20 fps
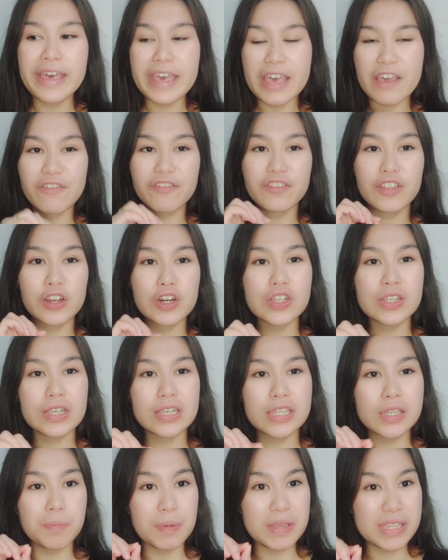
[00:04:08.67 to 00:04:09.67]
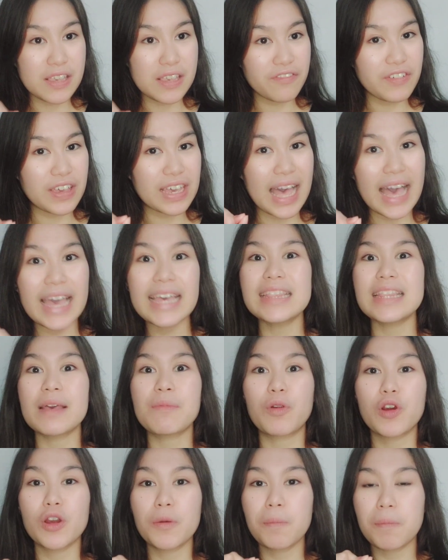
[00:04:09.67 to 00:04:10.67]
if there's a specific
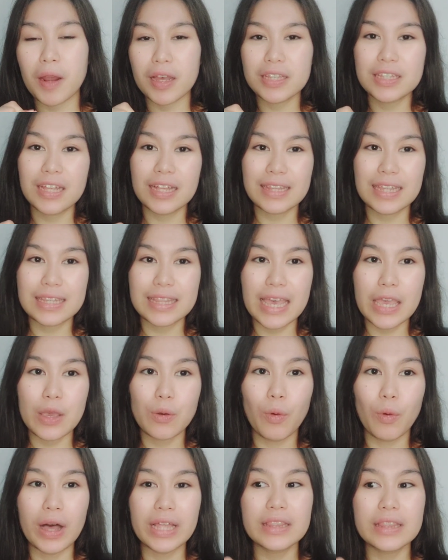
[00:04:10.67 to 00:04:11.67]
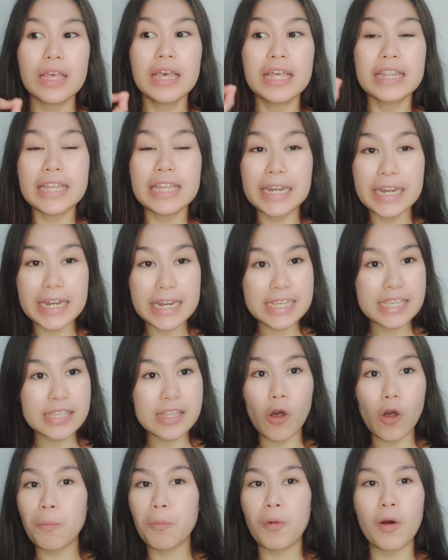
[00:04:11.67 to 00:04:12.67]
item or product that I want,
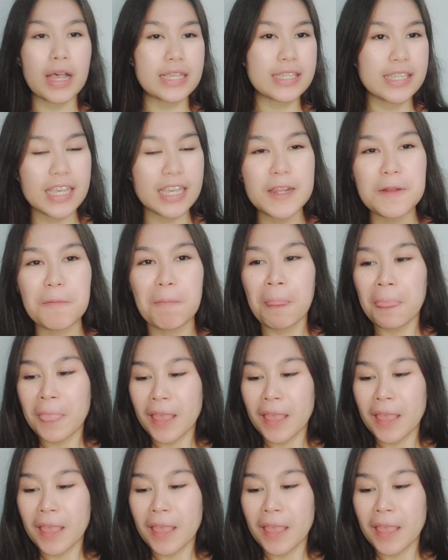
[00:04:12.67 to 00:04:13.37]
nililista ko po as in,